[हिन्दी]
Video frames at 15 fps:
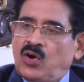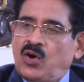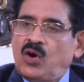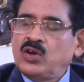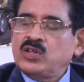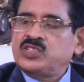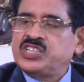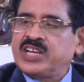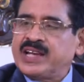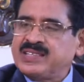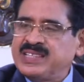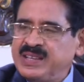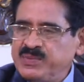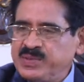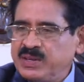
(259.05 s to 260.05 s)
और
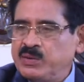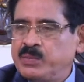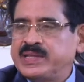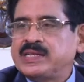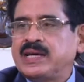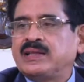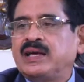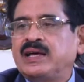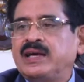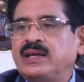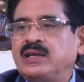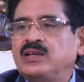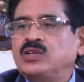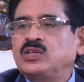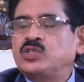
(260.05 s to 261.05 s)
जरासीम से भी बचाता
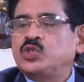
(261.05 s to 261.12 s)
है